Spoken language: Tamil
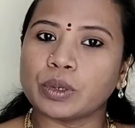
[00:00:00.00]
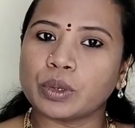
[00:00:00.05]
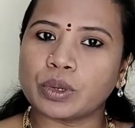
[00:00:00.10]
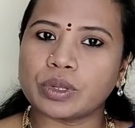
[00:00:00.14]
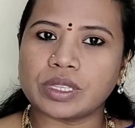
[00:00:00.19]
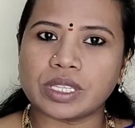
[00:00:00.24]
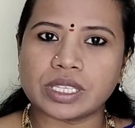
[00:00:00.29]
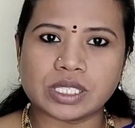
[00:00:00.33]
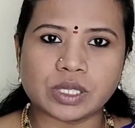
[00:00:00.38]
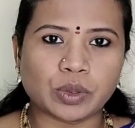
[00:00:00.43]

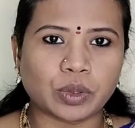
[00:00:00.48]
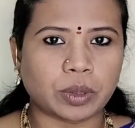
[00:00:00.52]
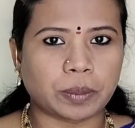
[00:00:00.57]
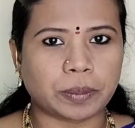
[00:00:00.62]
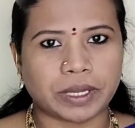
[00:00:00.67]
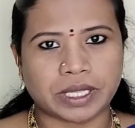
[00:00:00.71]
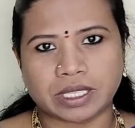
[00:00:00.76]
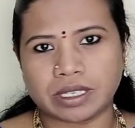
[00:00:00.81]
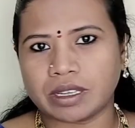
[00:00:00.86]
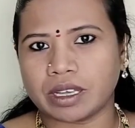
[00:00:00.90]
குரு தசை
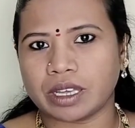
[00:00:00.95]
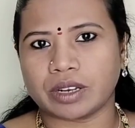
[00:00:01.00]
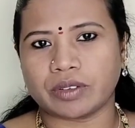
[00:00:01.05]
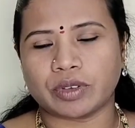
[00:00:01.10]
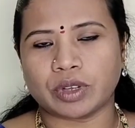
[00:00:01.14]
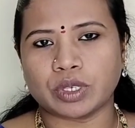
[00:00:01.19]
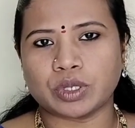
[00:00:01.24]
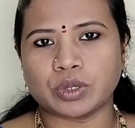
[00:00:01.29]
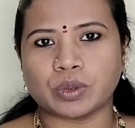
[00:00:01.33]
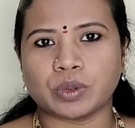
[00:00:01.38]
ஒரு
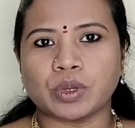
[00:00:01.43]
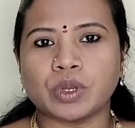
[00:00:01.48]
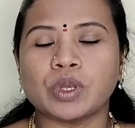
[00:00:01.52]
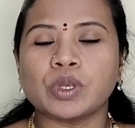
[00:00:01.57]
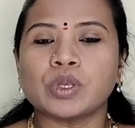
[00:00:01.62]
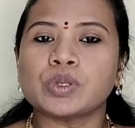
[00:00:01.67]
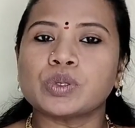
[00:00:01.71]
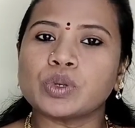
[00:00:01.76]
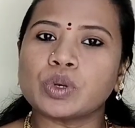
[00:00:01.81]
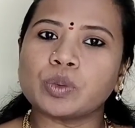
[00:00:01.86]
பதினாறு வருஷம்
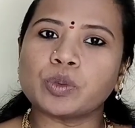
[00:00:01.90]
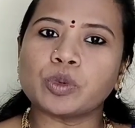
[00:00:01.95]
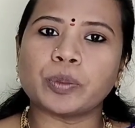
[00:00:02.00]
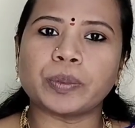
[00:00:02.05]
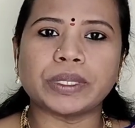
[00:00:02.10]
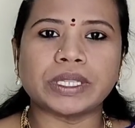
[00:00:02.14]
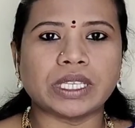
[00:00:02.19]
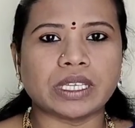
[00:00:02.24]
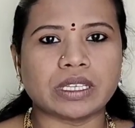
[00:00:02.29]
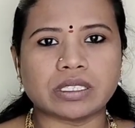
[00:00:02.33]
ஸோ
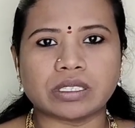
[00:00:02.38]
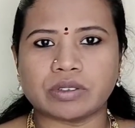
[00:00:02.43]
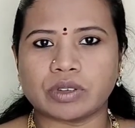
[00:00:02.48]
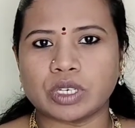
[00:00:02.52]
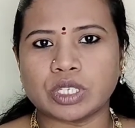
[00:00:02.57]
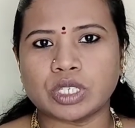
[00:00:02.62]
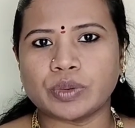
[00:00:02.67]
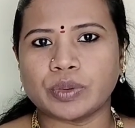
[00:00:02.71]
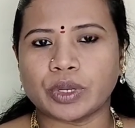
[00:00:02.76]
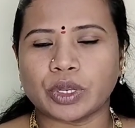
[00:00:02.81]
முப்பத்தி அஞ்சு
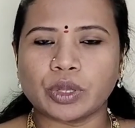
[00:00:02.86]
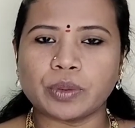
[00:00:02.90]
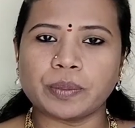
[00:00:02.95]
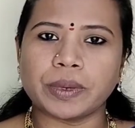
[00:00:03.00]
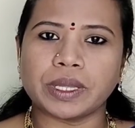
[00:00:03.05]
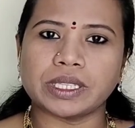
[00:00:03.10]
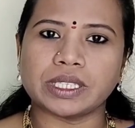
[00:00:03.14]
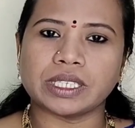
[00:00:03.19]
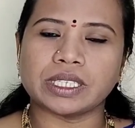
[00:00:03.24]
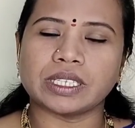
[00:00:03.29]
வருஷம்
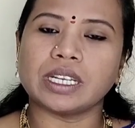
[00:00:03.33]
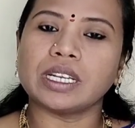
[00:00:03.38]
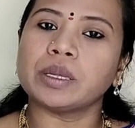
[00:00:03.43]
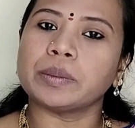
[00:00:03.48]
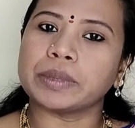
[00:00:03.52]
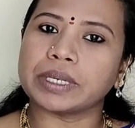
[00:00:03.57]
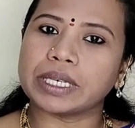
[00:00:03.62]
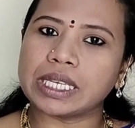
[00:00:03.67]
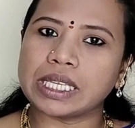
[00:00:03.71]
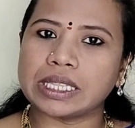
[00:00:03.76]
வரைக்கும் பார்த்திங்கன்னா
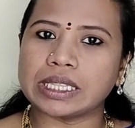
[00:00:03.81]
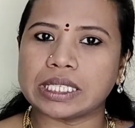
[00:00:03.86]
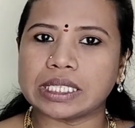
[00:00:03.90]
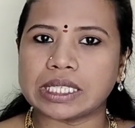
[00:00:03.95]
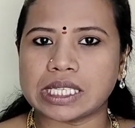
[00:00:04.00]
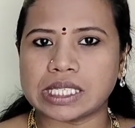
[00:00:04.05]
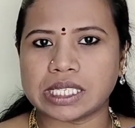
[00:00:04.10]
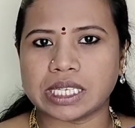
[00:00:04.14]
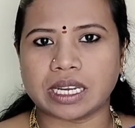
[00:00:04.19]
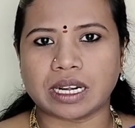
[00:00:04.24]
நமக்கு இந்த
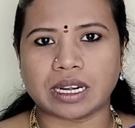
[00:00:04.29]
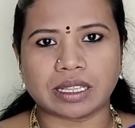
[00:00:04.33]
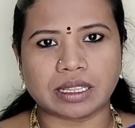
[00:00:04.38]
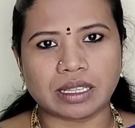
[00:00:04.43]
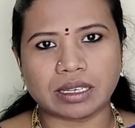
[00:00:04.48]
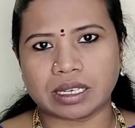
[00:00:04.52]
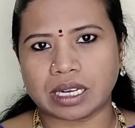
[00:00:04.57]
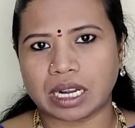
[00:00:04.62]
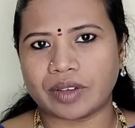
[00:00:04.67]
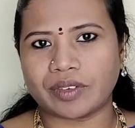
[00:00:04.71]
தசைகளை
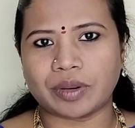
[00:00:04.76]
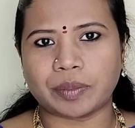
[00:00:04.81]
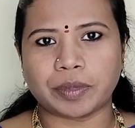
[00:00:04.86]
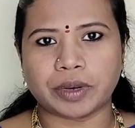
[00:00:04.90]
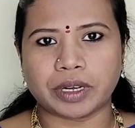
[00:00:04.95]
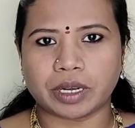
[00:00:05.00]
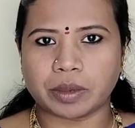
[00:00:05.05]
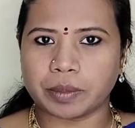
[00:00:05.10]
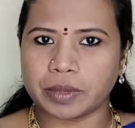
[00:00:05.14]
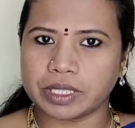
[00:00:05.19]
தான் ட்ராவல்
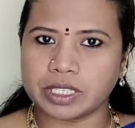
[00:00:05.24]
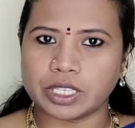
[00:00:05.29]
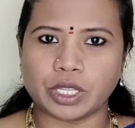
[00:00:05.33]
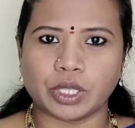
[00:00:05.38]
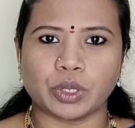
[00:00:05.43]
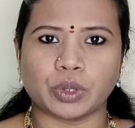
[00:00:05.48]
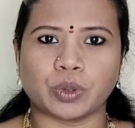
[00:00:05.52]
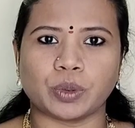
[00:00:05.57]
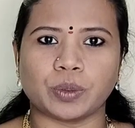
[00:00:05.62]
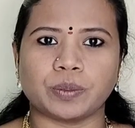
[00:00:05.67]
பண்ணுற
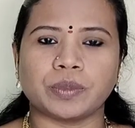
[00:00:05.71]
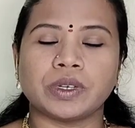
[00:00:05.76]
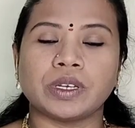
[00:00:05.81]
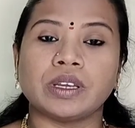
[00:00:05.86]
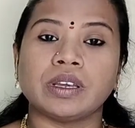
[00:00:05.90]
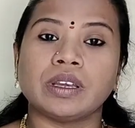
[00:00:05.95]
மாதிரி இருக்கும்